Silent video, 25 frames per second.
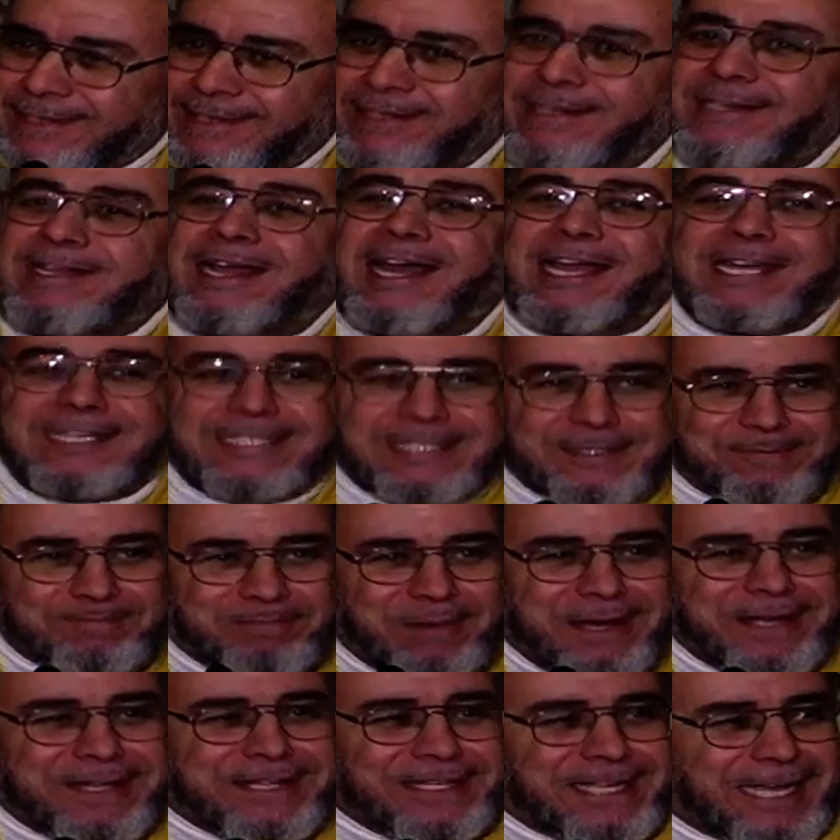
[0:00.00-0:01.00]
الى
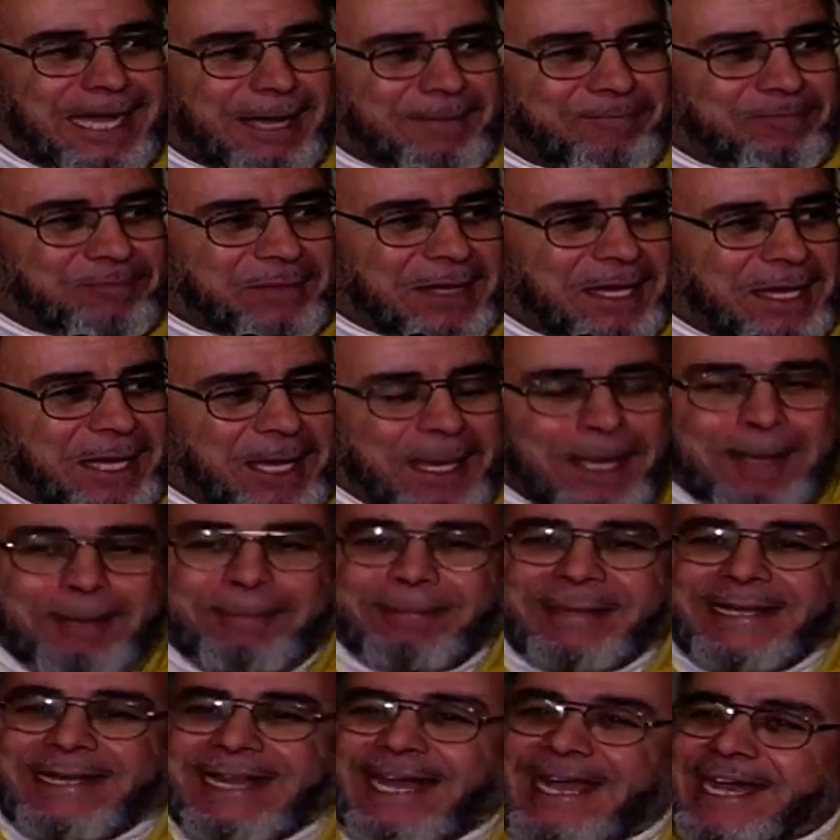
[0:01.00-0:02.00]
اسبانيا
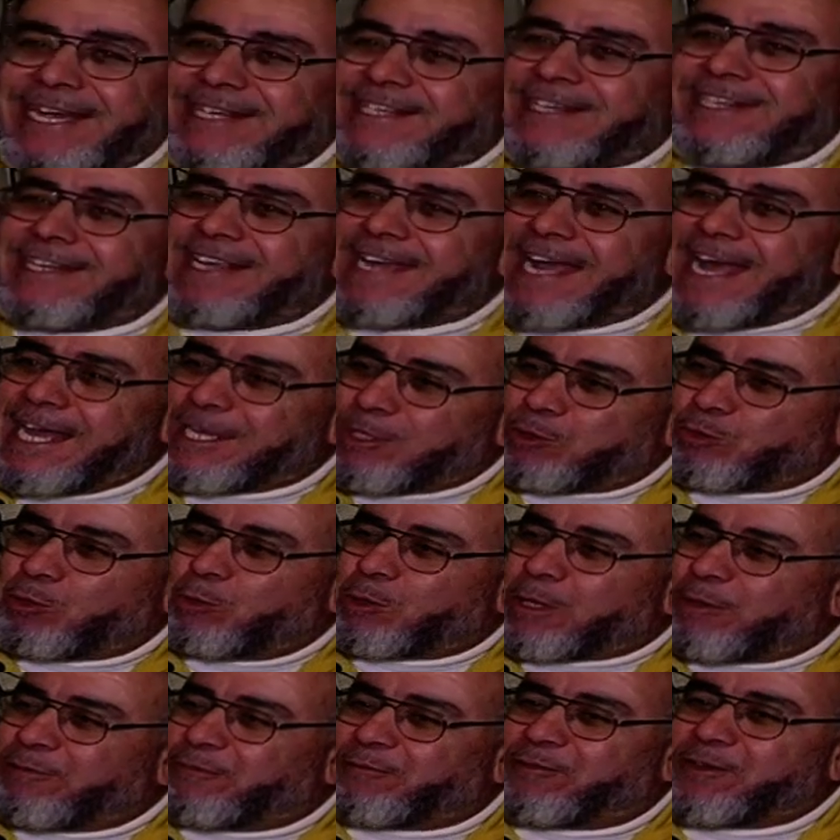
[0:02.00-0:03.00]
من اجل ان
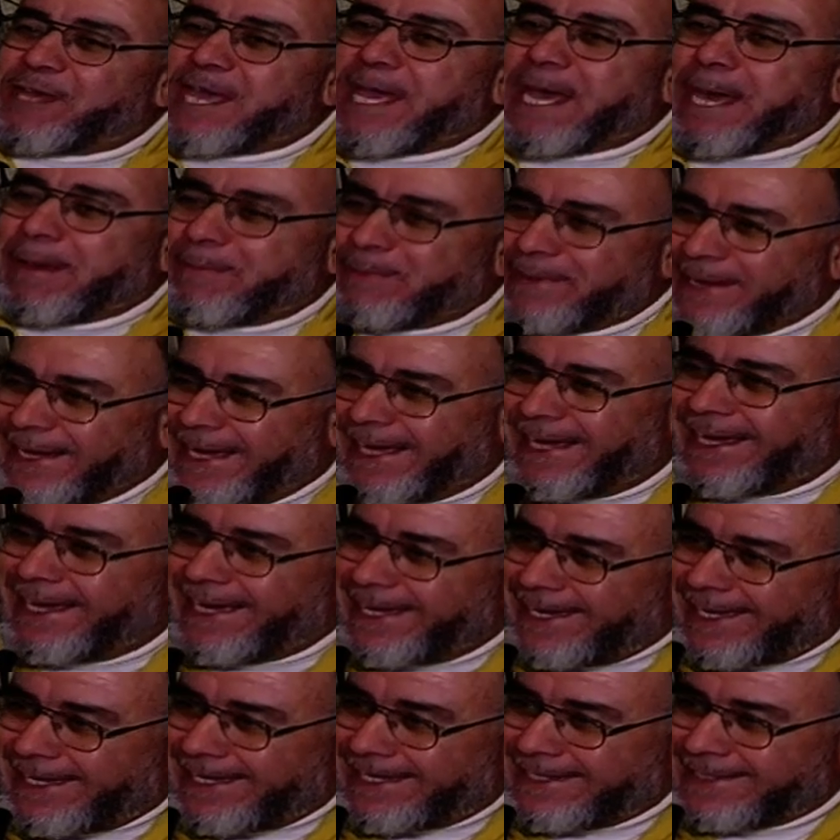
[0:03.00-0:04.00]
ترفه
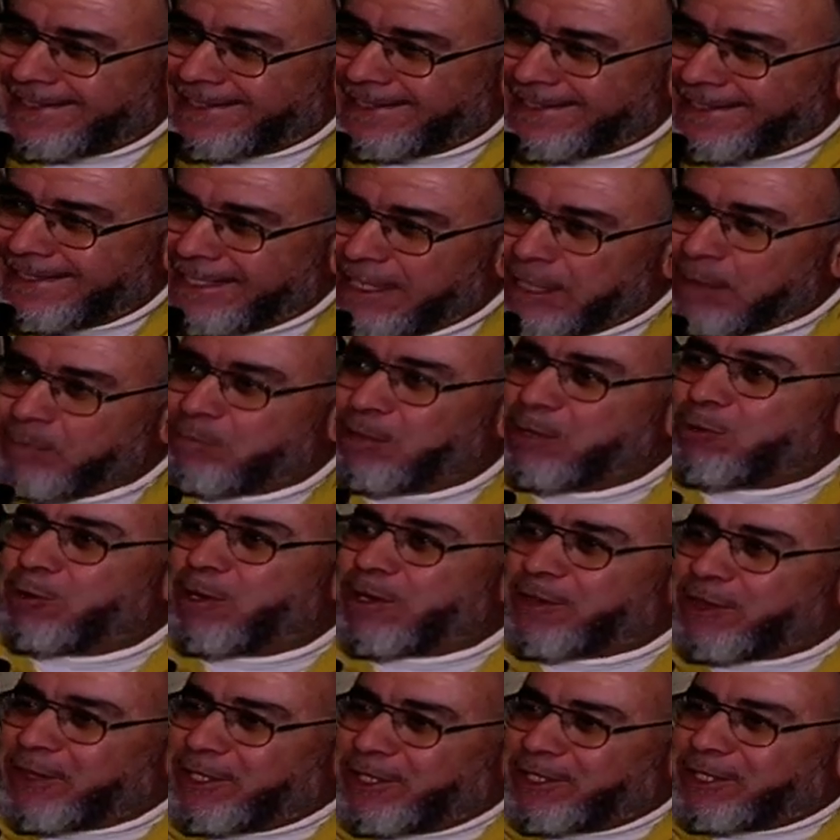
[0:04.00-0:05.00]
ابنائها
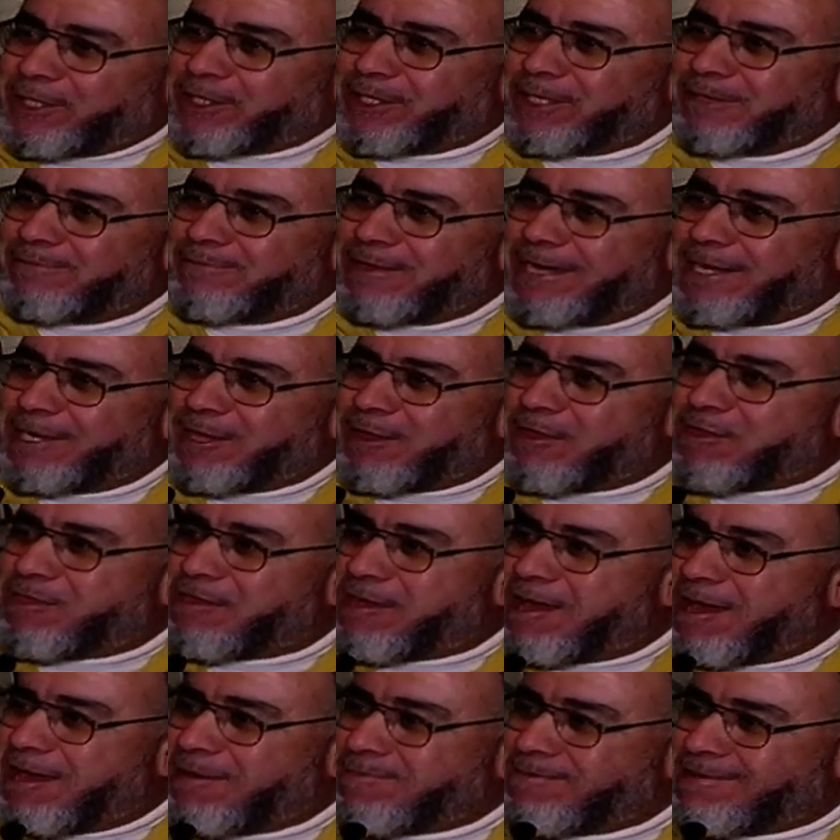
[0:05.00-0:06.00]
بوضع الرمال
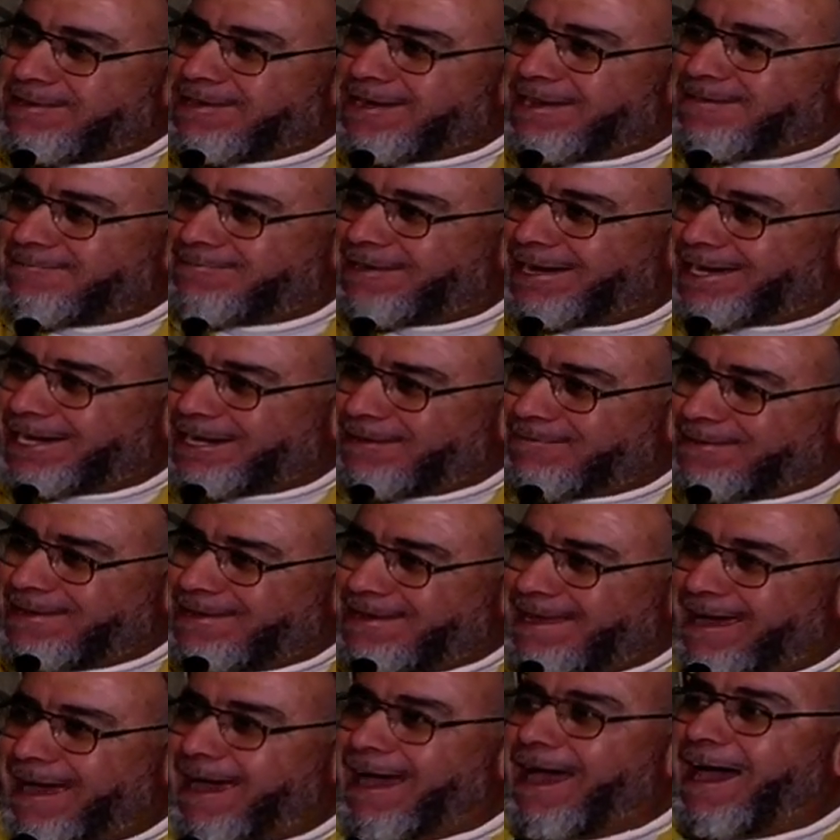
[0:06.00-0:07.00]
الذهبيه
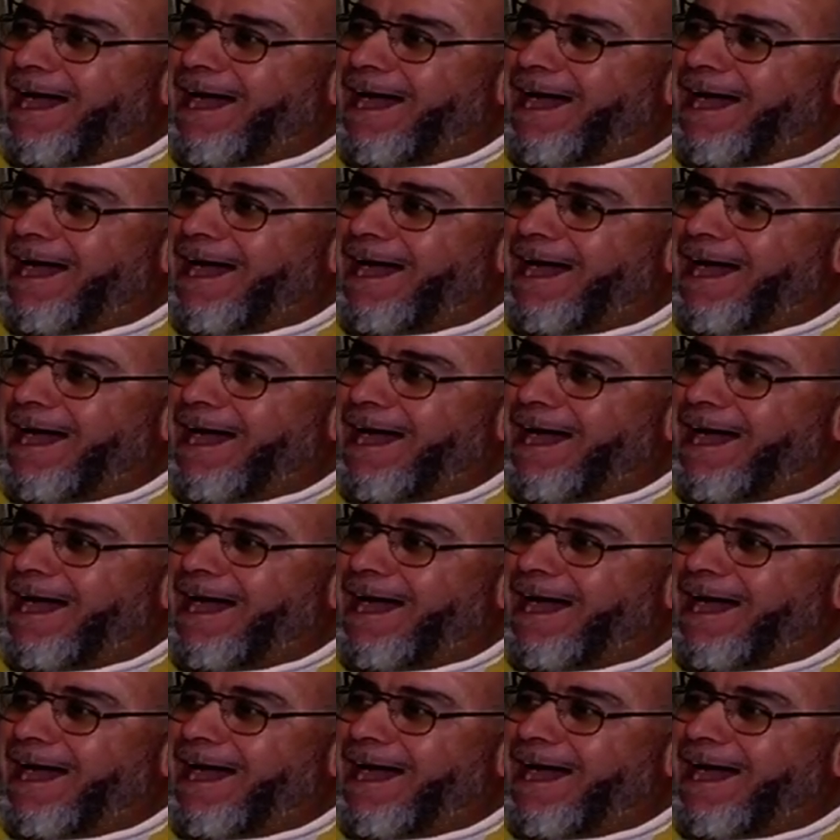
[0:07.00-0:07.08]
المغربيه